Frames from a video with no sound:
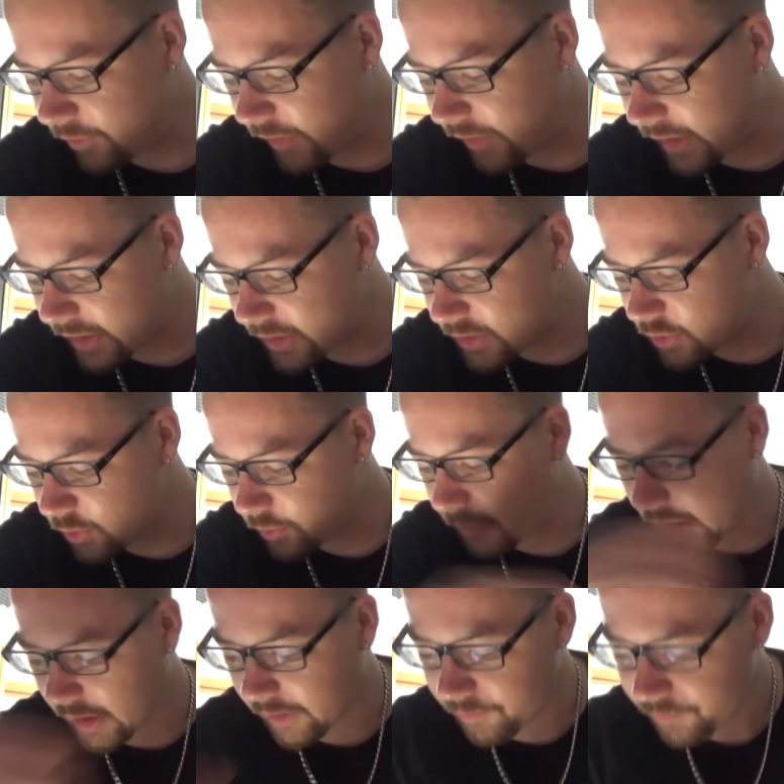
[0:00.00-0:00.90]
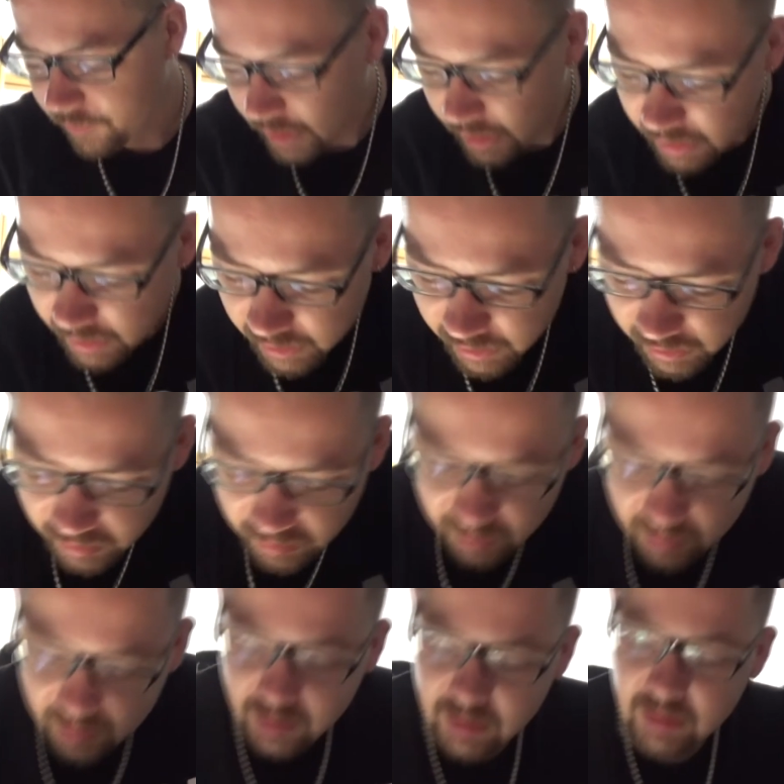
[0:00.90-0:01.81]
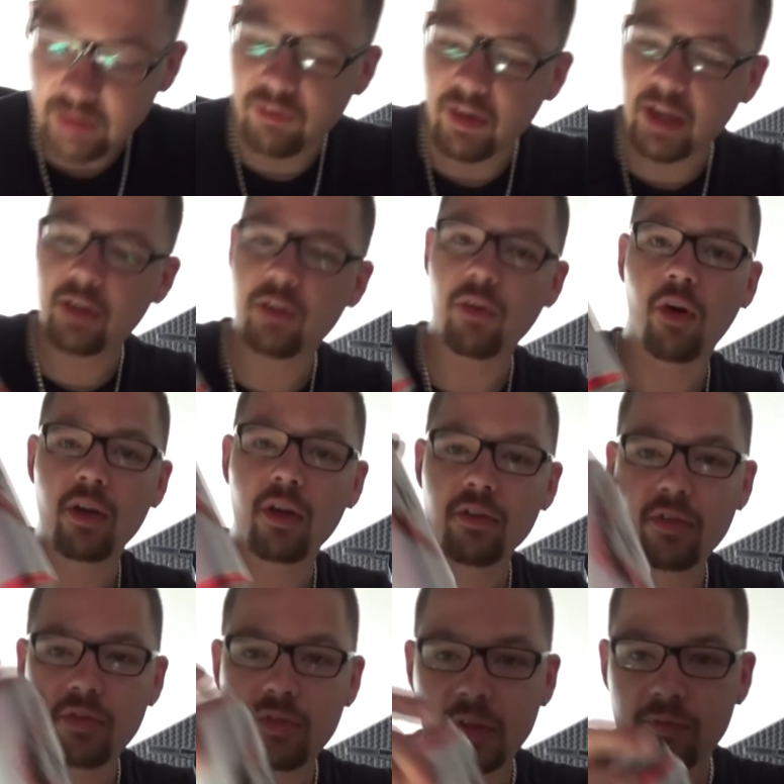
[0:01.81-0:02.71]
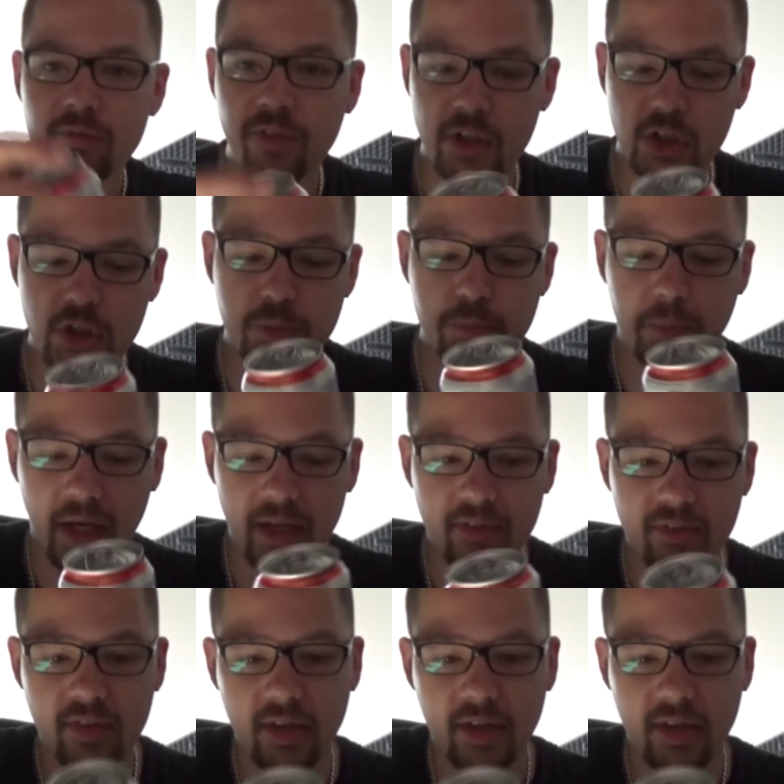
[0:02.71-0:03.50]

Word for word: wir werden das so machen, die werden on-stream verspeist,